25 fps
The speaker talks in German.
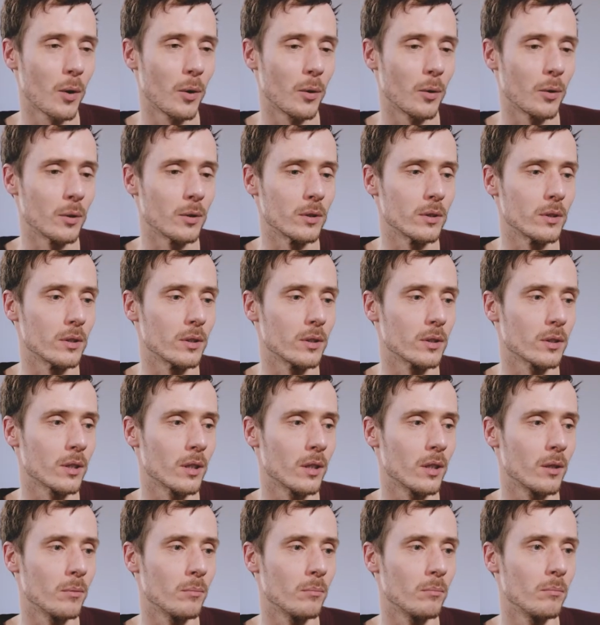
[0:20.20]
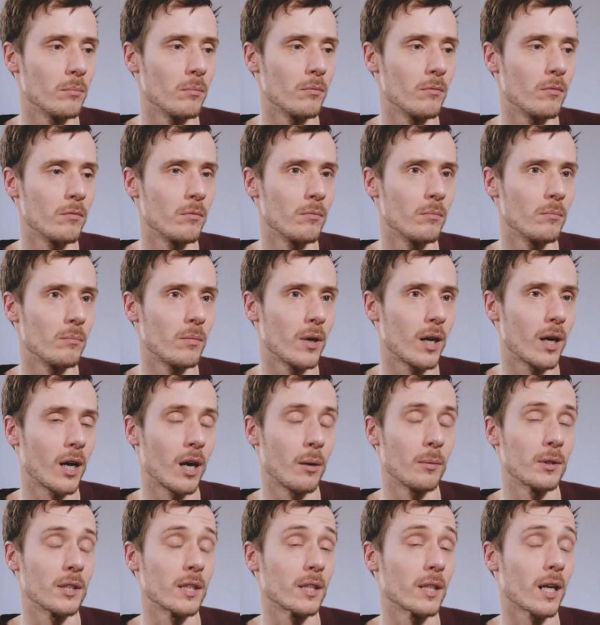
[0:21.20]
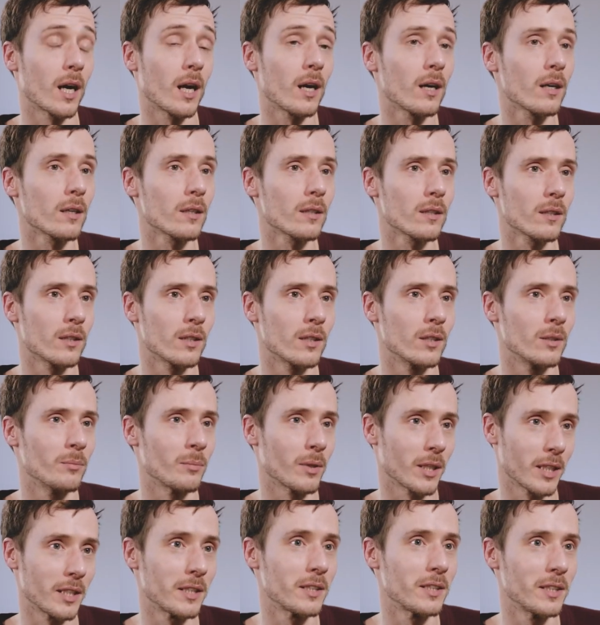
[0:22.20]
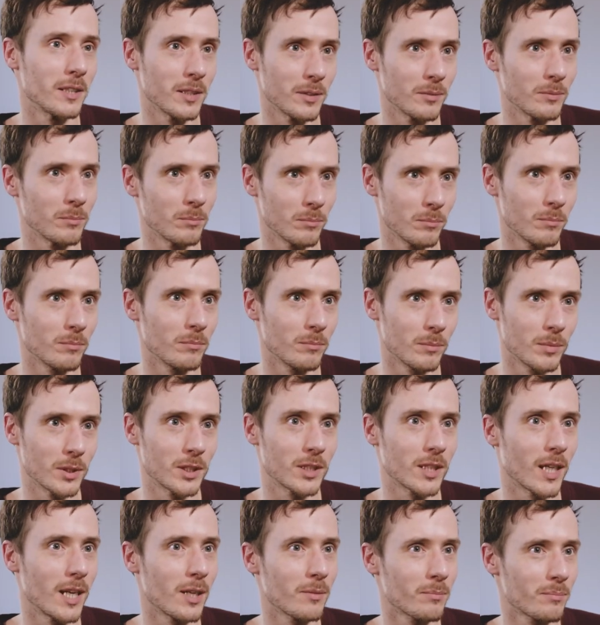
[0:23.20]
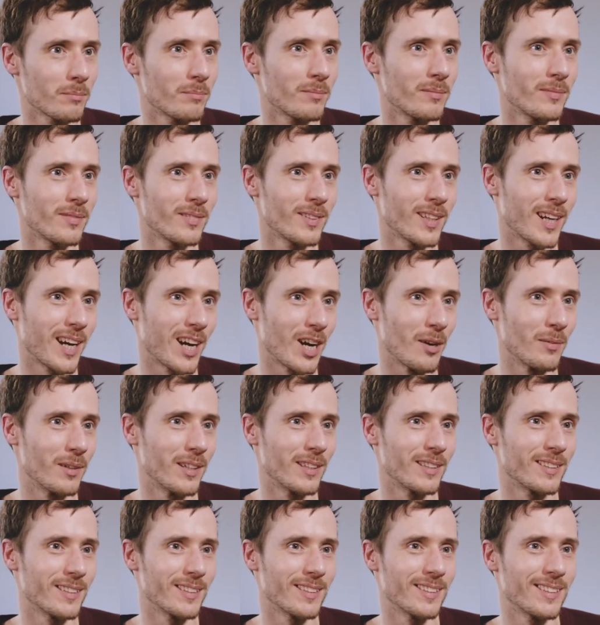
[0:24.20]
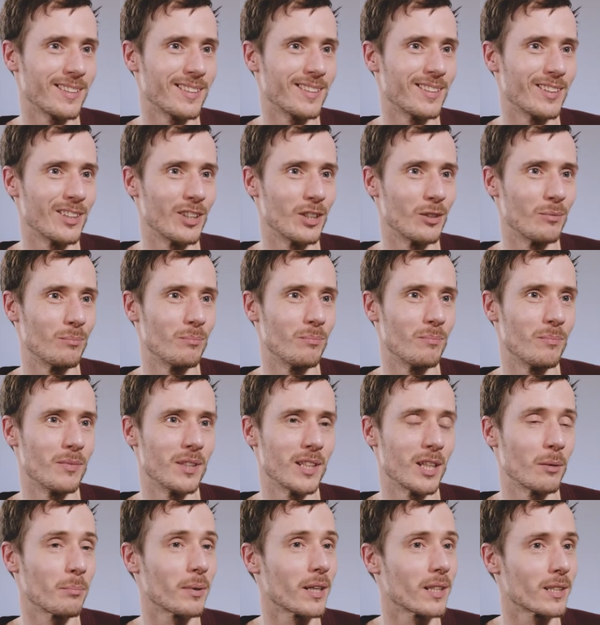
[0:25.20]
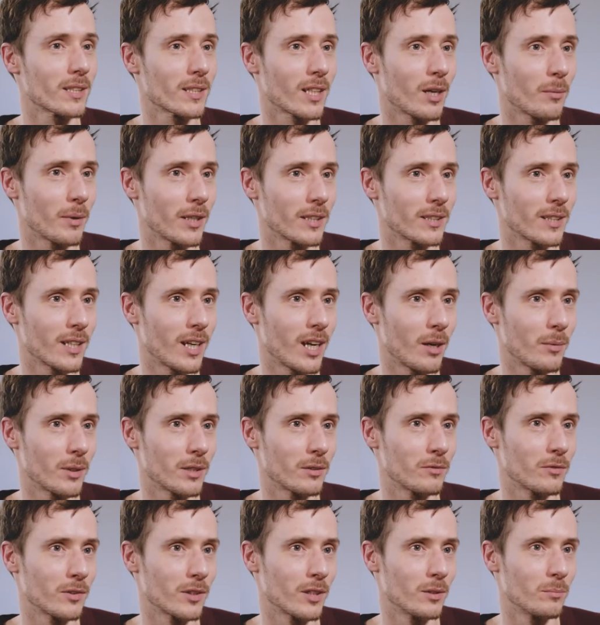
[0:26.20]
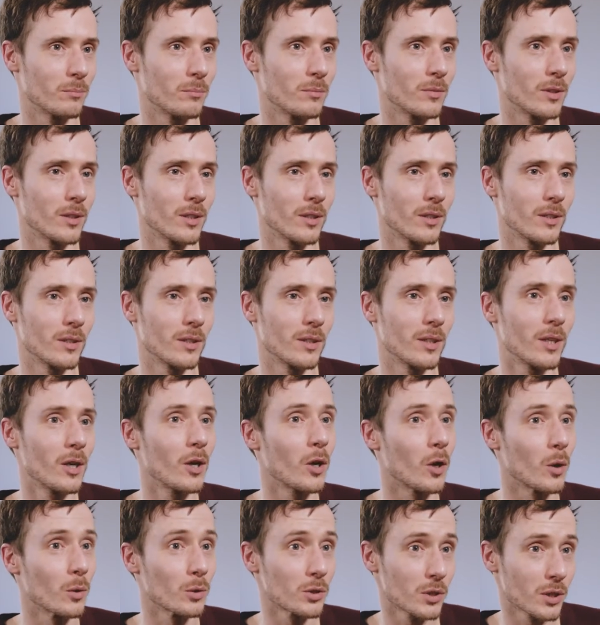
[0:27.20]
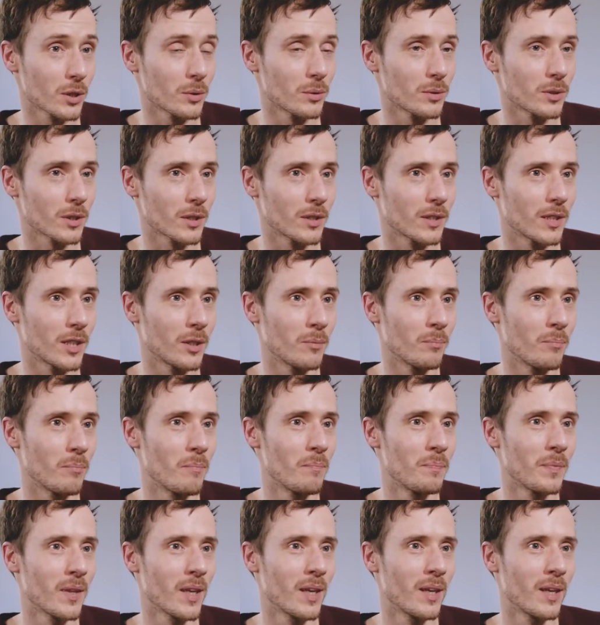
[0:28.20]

und ähm, habe danach äh, im richtigen, bezahlten Arbeiten ähm, in der Pressearbeit gearbeitet von einem äh, Hosting-Unternehmen.